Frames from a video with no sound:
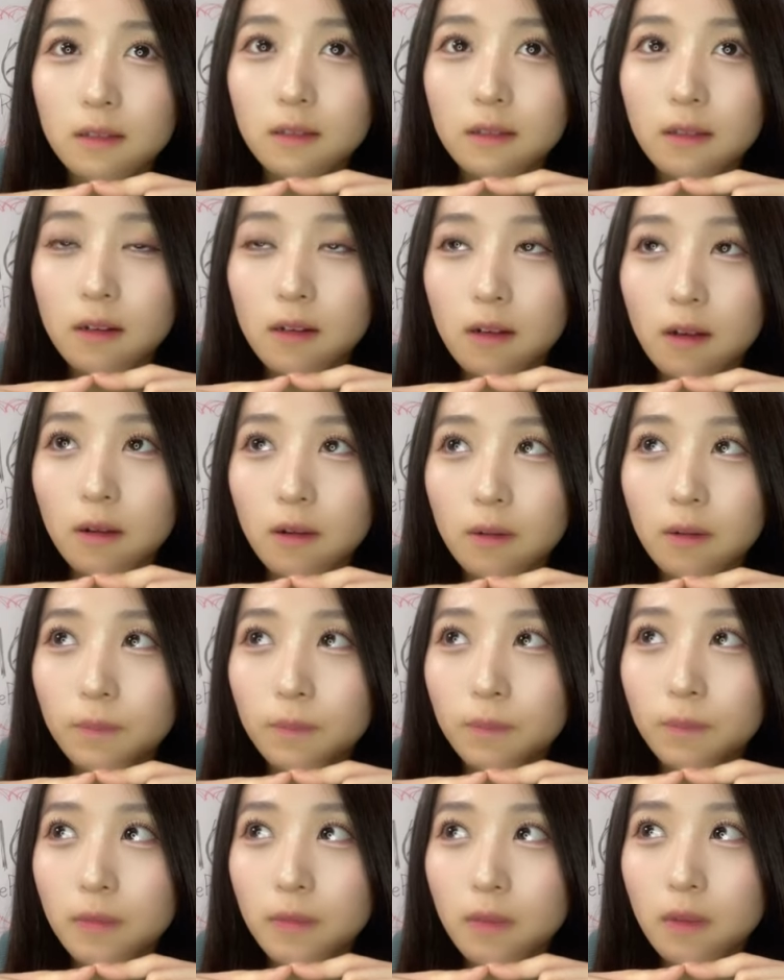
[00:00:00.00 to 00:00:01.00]
なんか
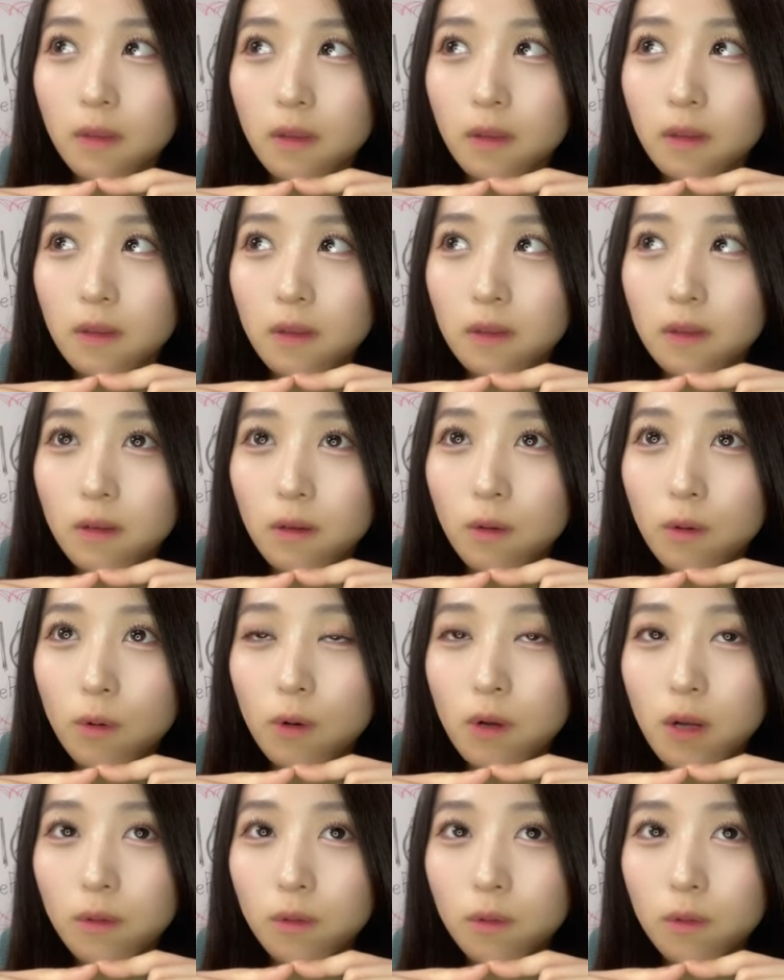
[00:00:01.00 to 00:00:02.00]

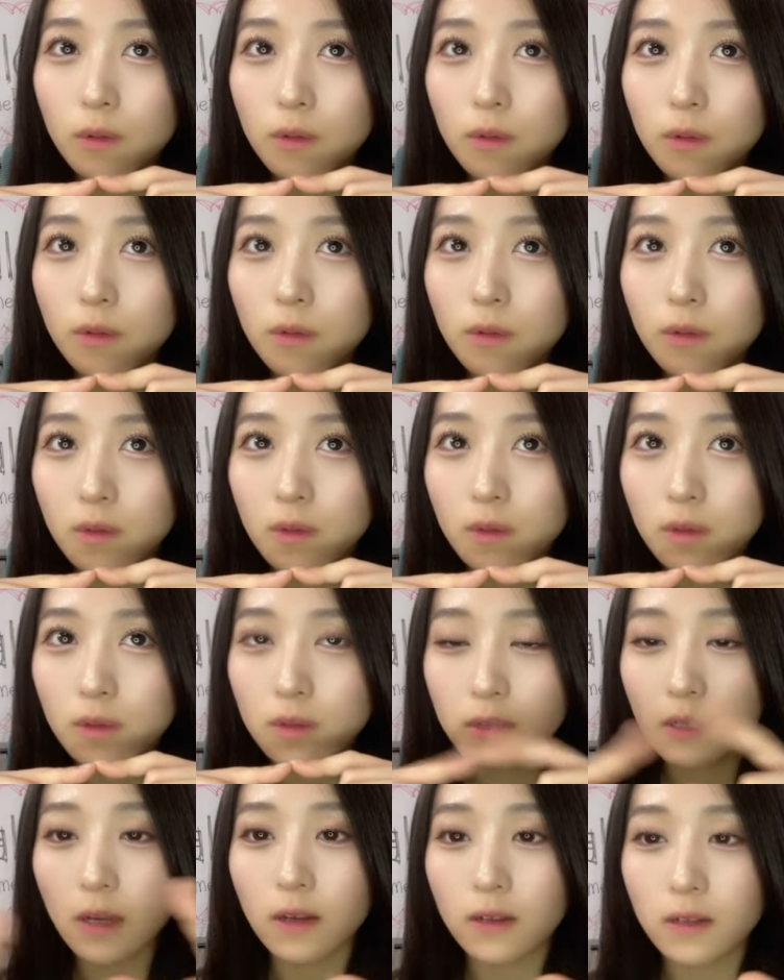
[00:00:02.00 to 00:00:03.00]
他の
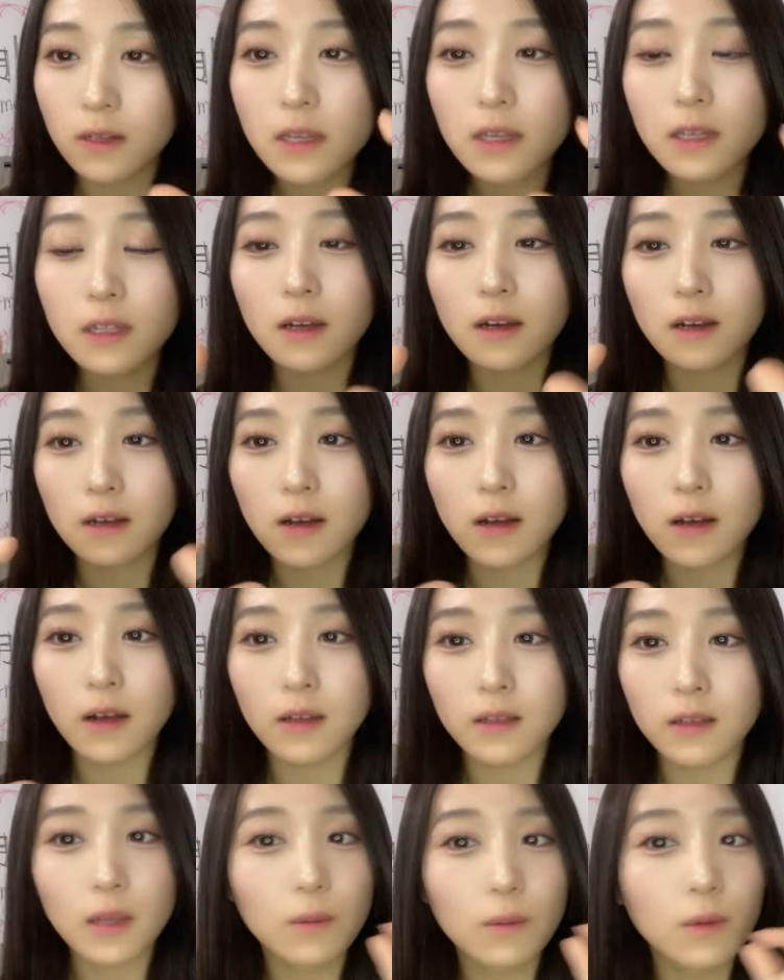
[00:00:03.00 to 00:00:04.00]
さリーダーが
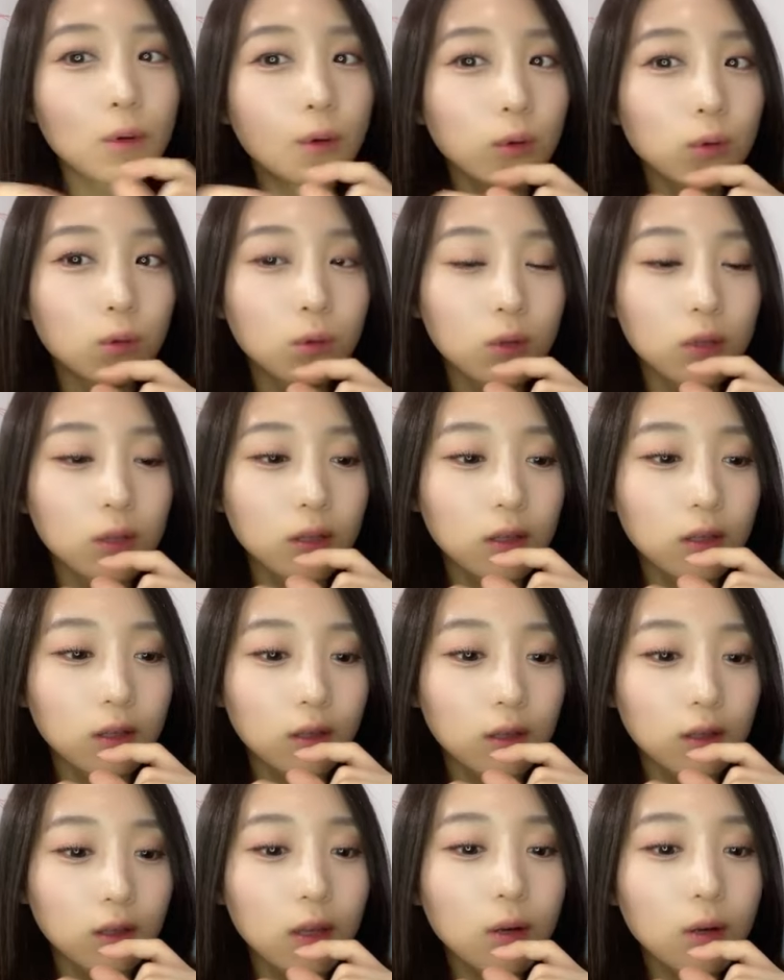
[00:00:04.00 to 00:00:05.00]
食べようとし
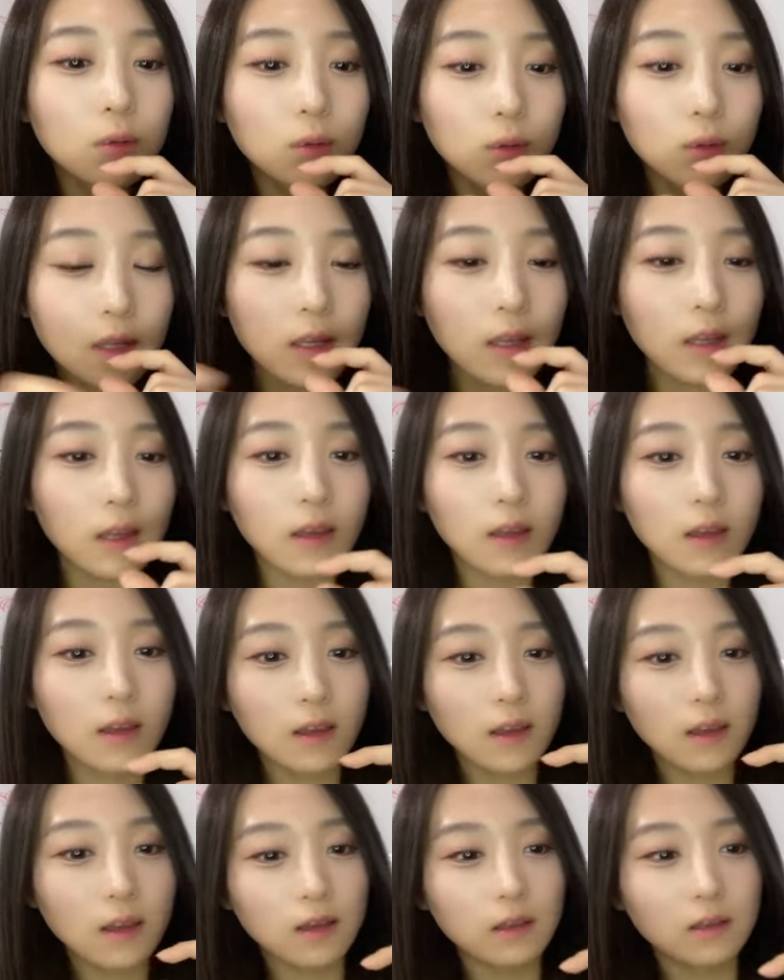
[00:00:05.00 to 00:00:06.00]
てるのに
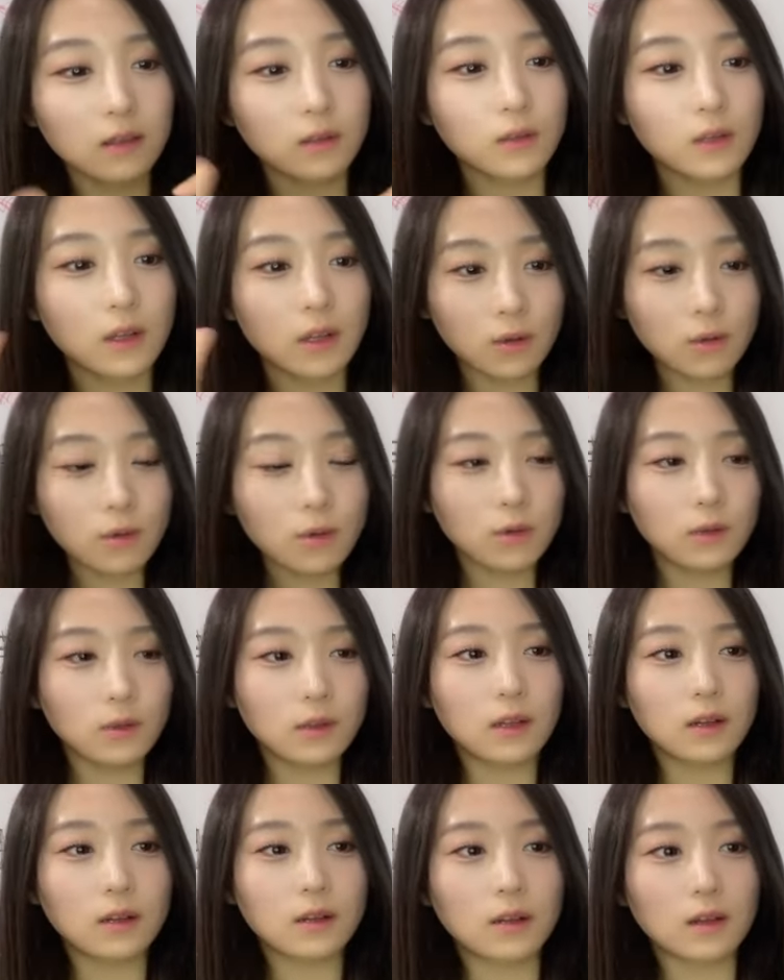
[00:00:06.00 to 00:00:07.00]
それを
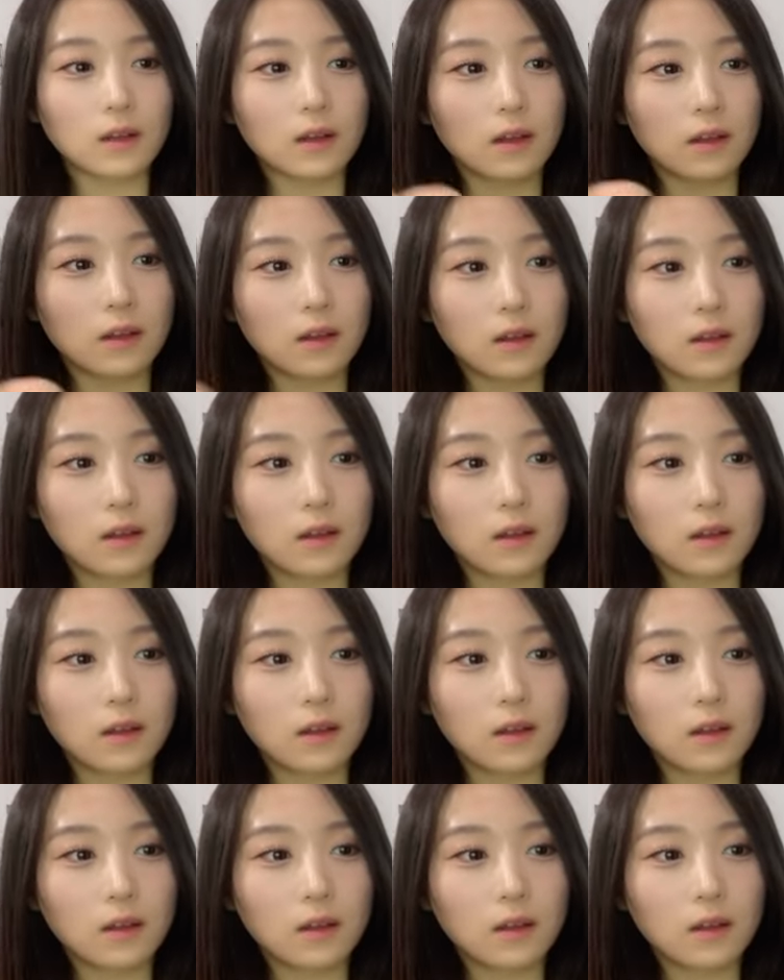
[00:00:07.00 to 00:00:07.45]
なんか